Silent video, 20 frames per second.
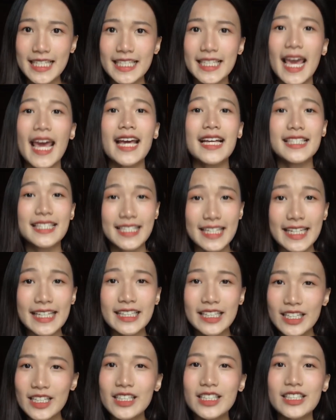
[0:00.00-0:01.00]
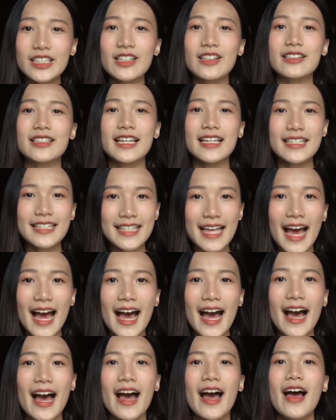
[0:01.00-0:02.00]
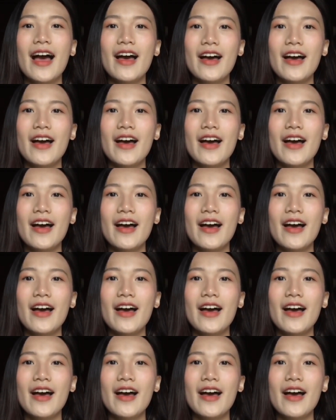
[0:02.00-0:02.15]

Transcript: sẽ chính thức được diễn ra